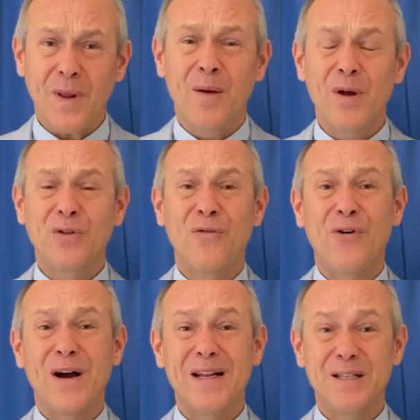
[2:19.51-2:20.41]
eh bien tu
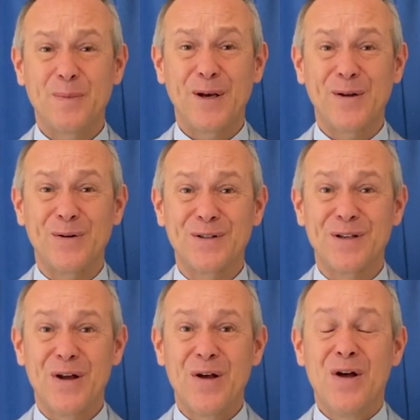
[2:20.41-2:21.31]
feras
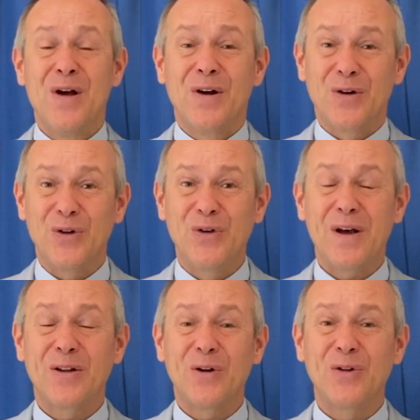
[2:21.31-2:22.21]
l'expérience que Dieu
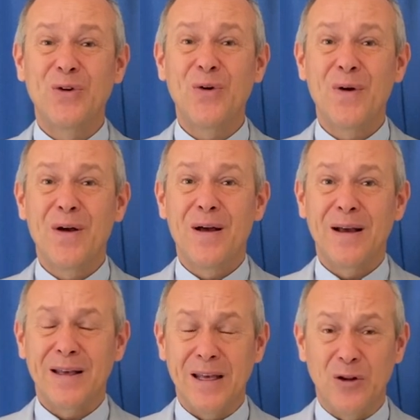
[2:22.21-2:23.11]
est un Dieu
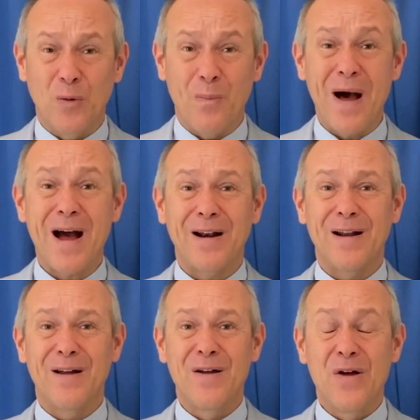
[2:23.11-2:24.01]
qui te
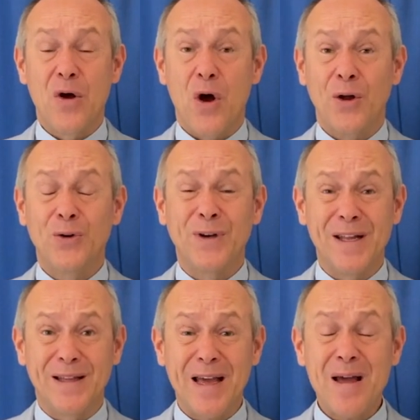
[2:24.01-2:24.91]
parle, un Dieu
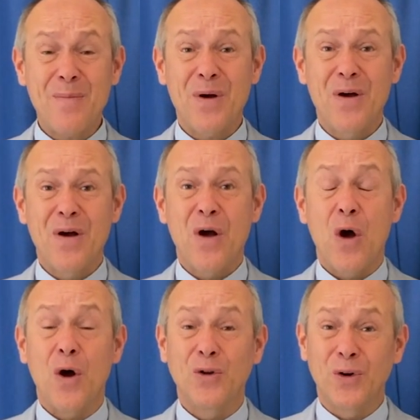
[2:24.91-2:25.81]
qui t'aime,
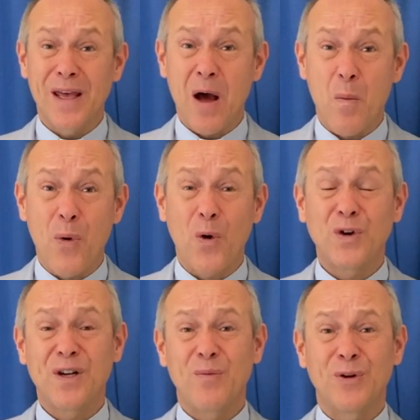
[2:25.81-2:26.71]
un Dieu qui a un
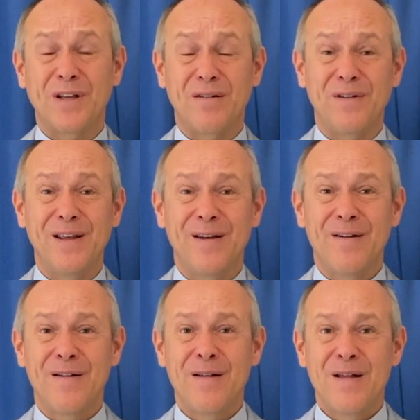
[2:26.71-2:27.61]
projet pour ta vie,
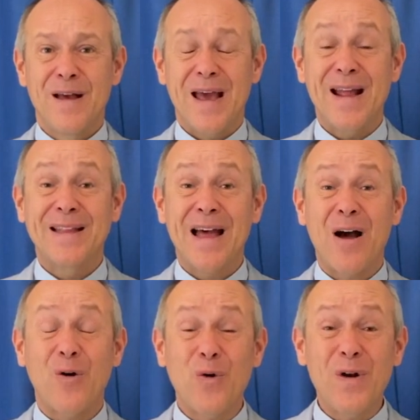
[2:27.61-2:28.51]
et ta
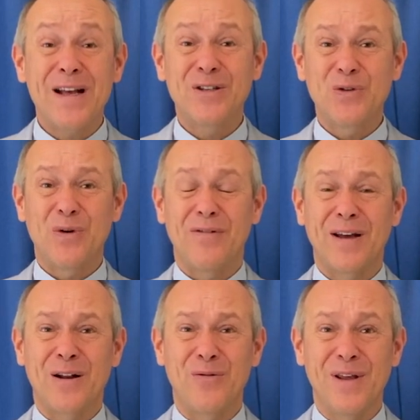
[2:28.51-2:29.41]
relation
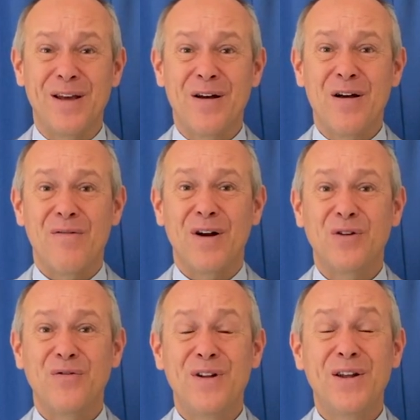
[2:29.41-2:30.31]
avec lui va
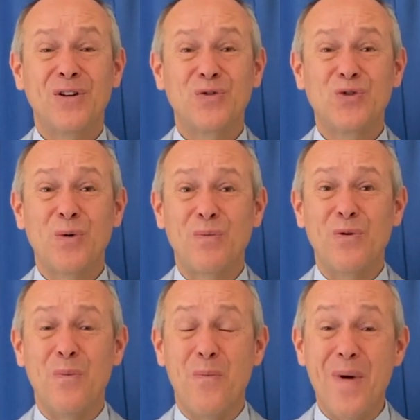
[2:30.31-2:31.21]
devenir toujours
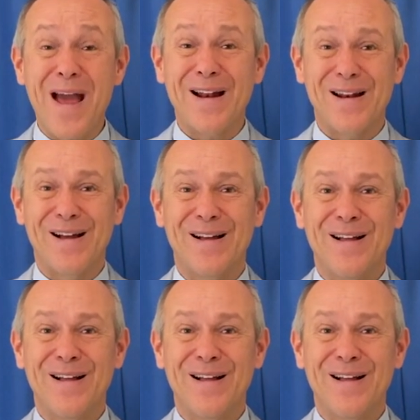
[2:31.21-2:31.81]
plus belle.